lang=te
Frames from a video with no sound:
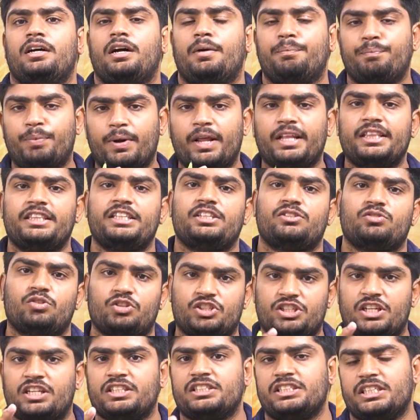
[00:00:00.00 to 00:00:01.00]
అప్పుడే
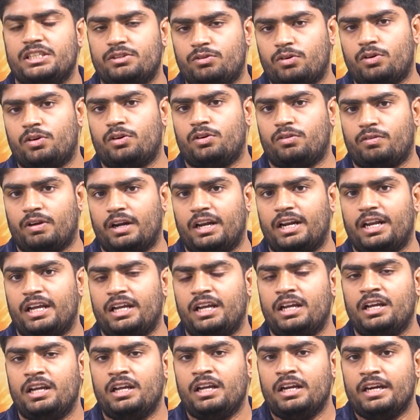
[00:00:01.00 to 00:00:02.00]
తీసుకొచ్చిన జియో వల్ల
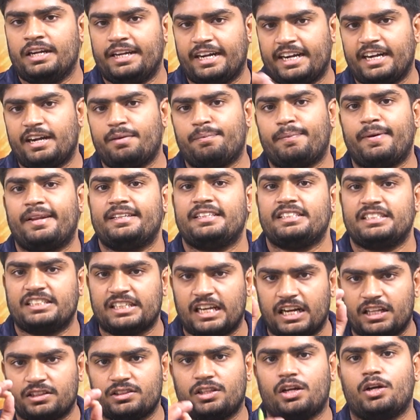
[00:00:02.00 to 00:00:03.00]
టికెట్ ప్రైజెస్
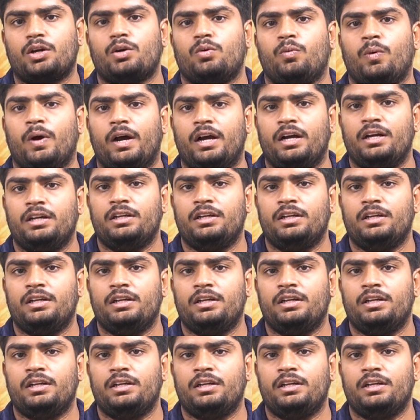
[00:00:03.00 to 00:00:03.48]
చాలా తక్కువ